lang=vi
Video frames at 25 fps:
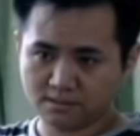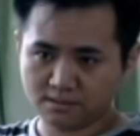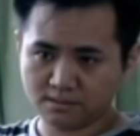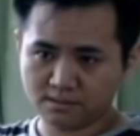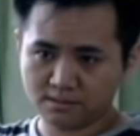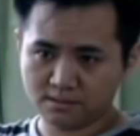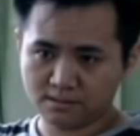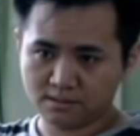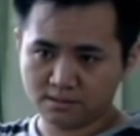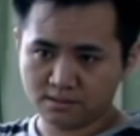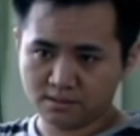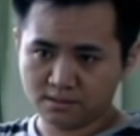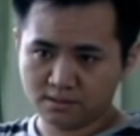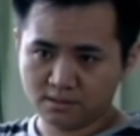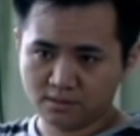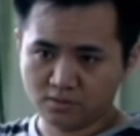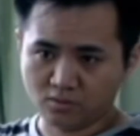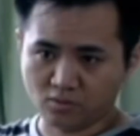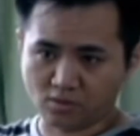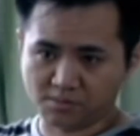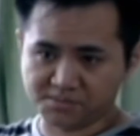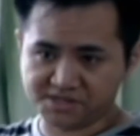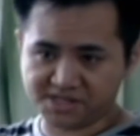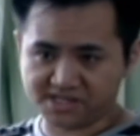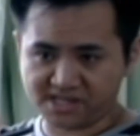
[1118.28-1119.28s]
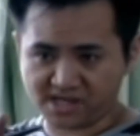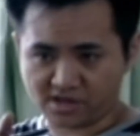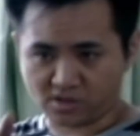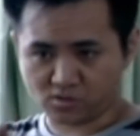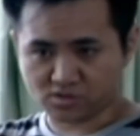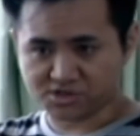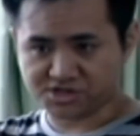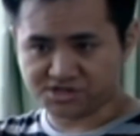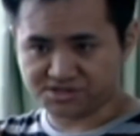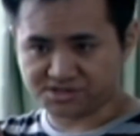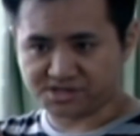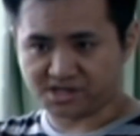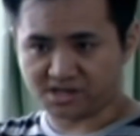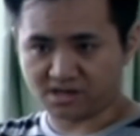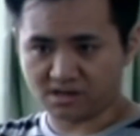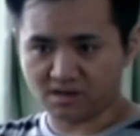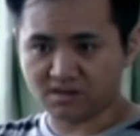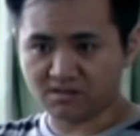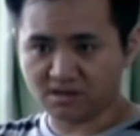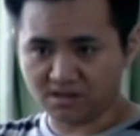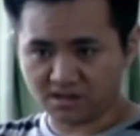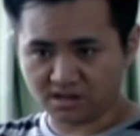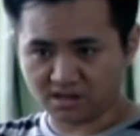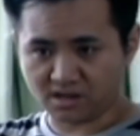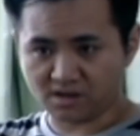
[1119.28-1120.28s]
tôi chứ? Anh nghe rõ không?
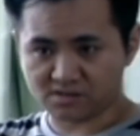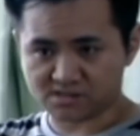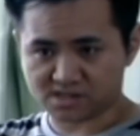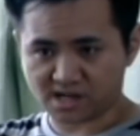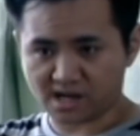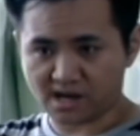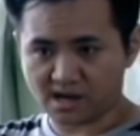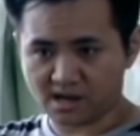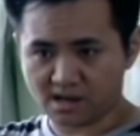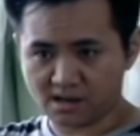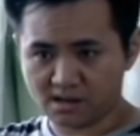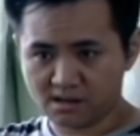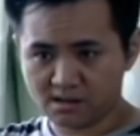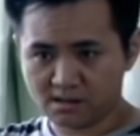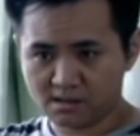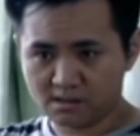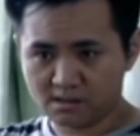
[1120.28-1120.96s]
Bây giờ chúng